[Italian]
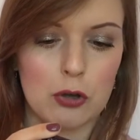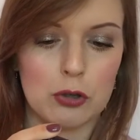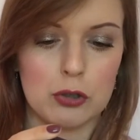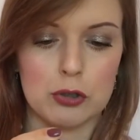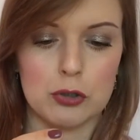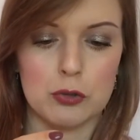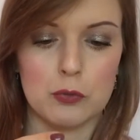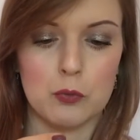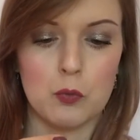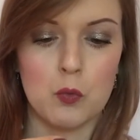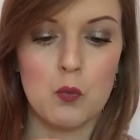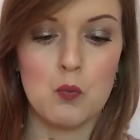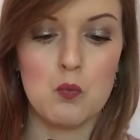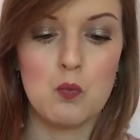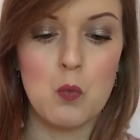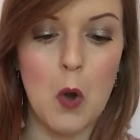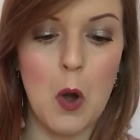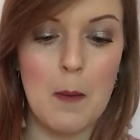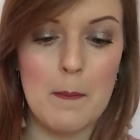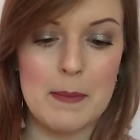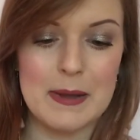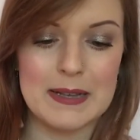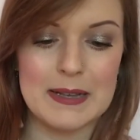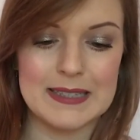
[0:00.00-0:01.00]
uh, un
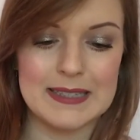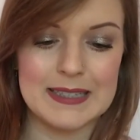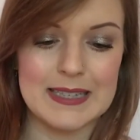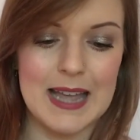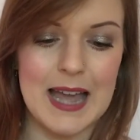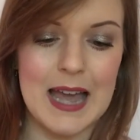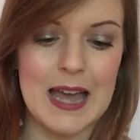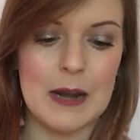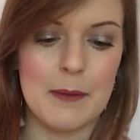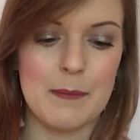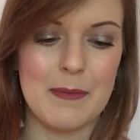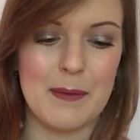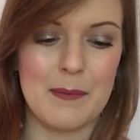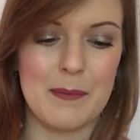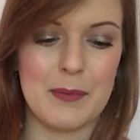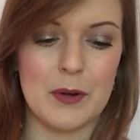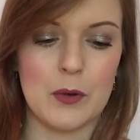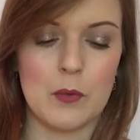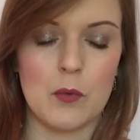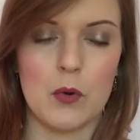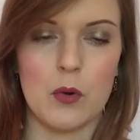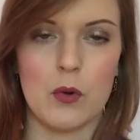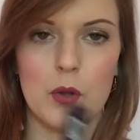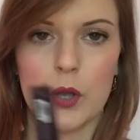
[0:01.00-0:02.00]
buon mascara ma
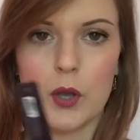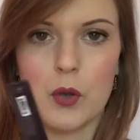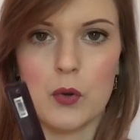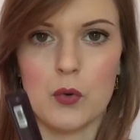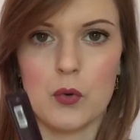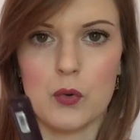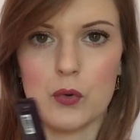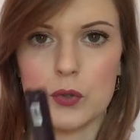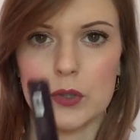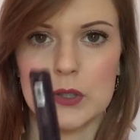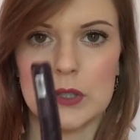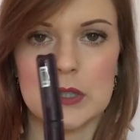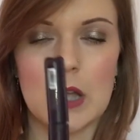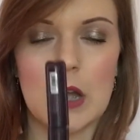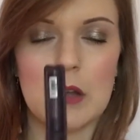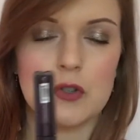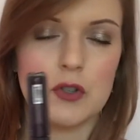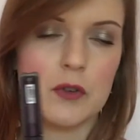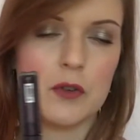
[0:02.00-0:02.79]
per quello che costa,